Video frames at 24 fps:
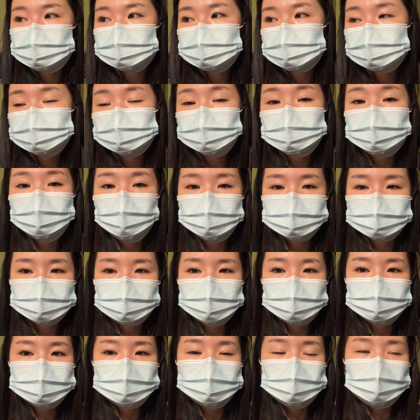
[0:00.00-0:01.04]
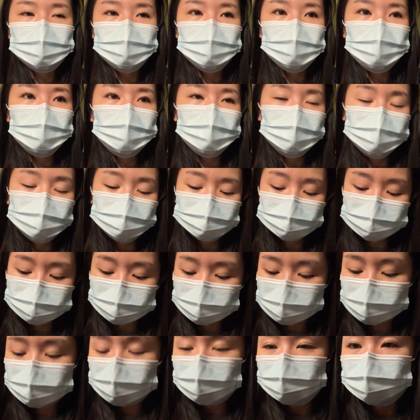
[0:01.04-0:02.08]
希望啊，
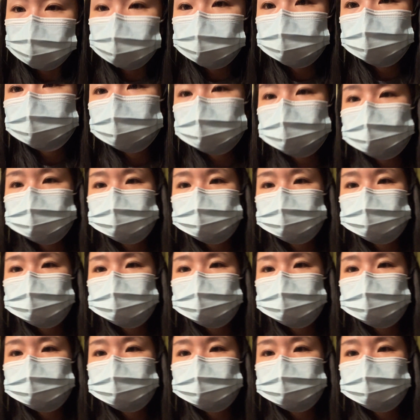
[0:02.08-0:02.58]
对，然后。